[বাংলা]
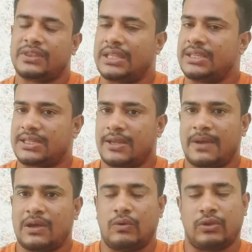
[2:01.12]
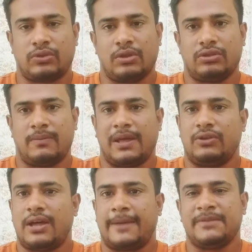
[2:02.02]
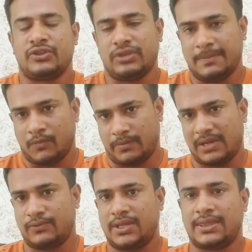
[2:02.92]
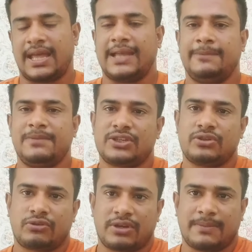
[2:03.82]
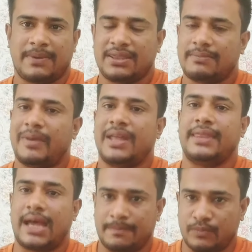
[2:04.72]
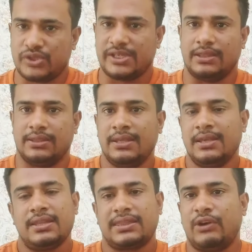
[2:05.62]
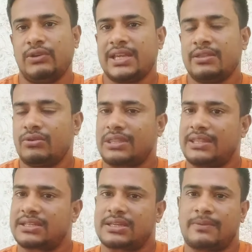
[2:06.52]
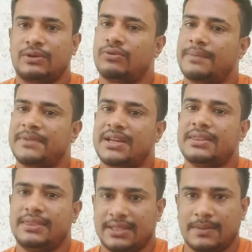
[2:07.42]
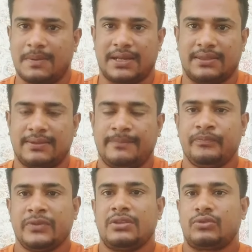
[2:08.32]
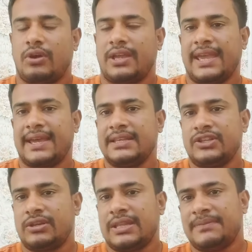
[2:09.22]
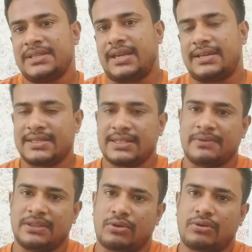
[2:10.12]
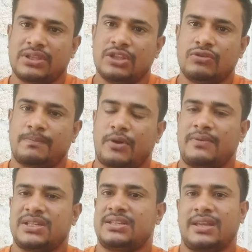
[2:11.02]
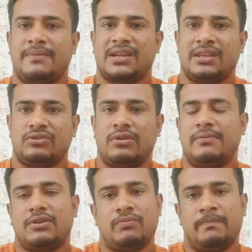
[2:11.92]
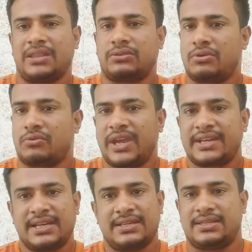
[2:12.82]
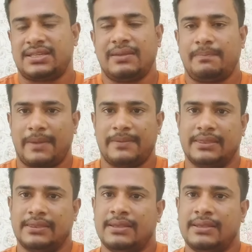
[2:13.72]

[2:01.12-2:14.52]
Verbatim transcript: তাদের সেবা অত্যন্ত ভালো আপনি যদি মোবাইল ফোনে না অ্যাপ্লিকেশন করতে পারেন বা না বুঝেন তাহলে কিন্তু তাদের সেবাগুলো আপনারা নিতে পারেন তো এখানে যখন আপনি সার্চিং দিবেন তখন কিন্তু প্রবাসী সেবা কেন্দ্র মাত্র কয়েকটা ডিস্ট্রিক্টে পাবেন